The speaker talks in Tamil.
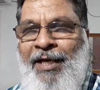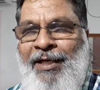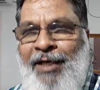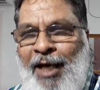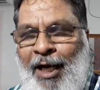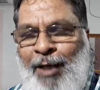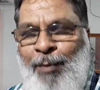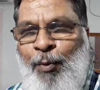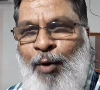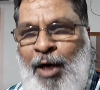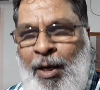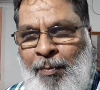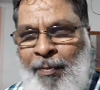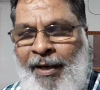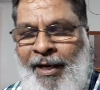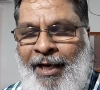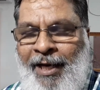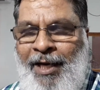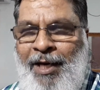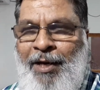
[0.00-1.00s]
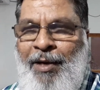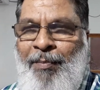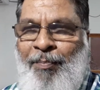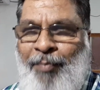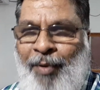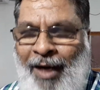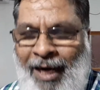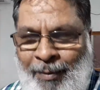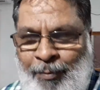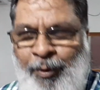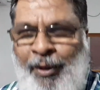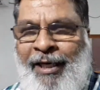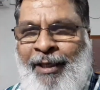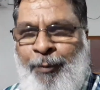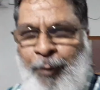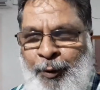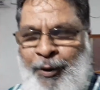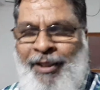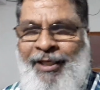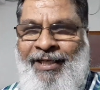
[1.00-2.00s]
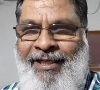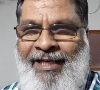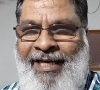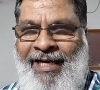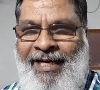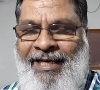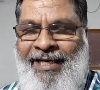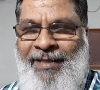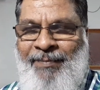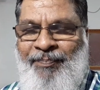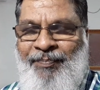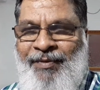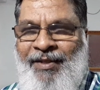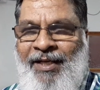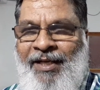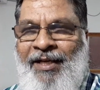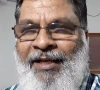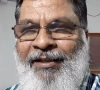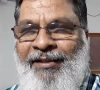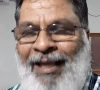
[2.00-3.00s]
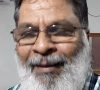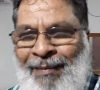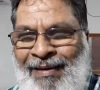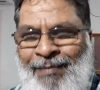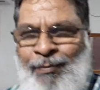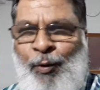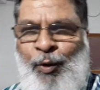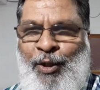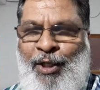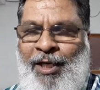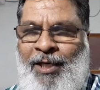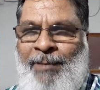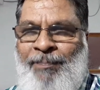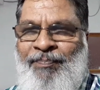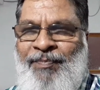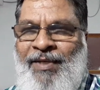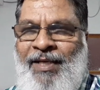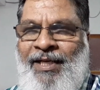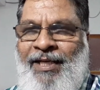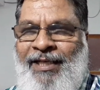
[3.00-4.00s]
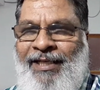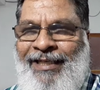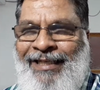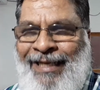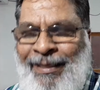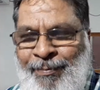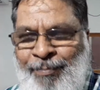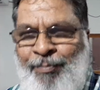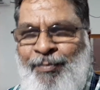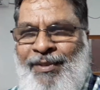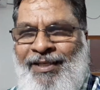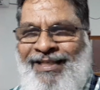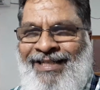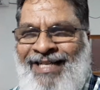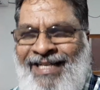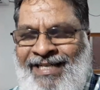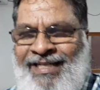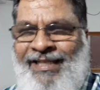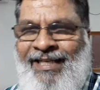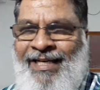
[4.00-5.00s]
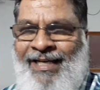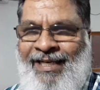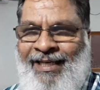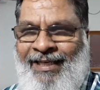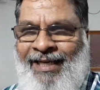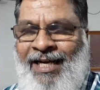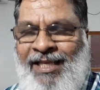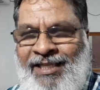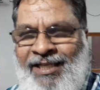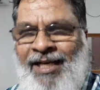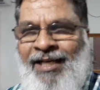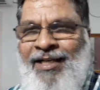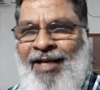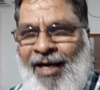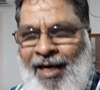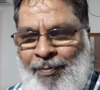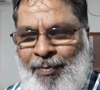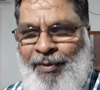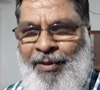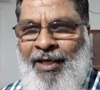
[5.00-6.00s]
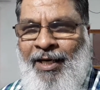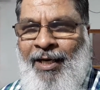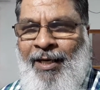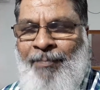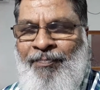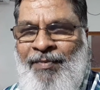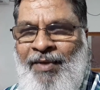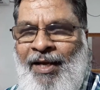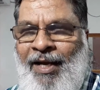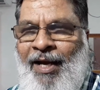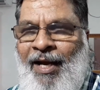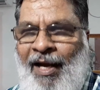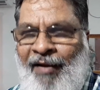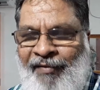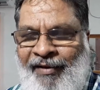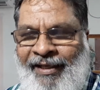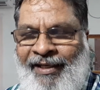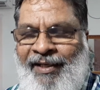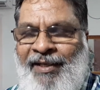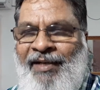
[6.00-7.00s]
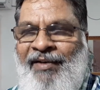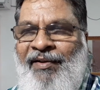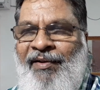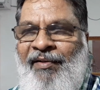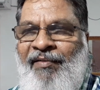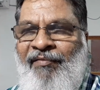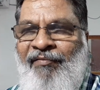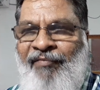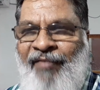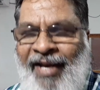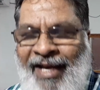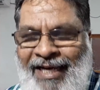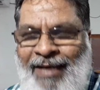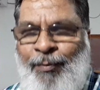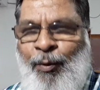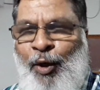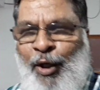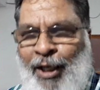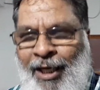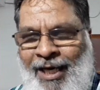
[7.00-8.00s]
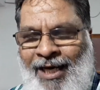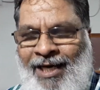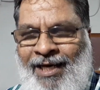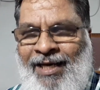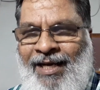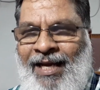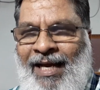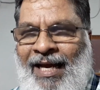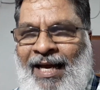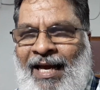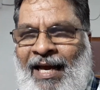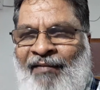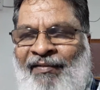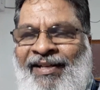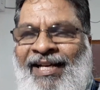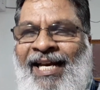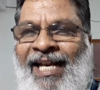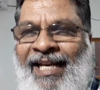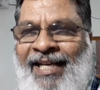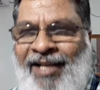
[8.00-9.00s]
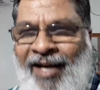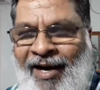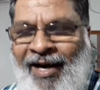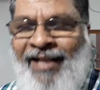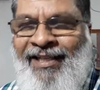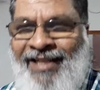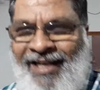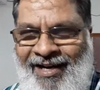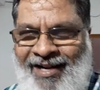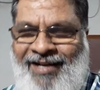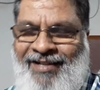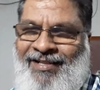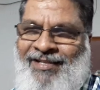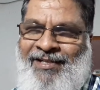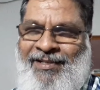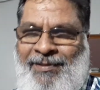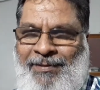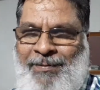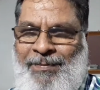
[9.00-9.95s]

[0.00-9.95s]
நான் முன்னமே பல முறை கூறியிருக்கிறேன் தமிழ் மொழியில் இம் இன் என்ற எழுத்துக்கள் காணப்பட்டால் அவை வேறு மொழிகளில் அவைகளை காண இயலாது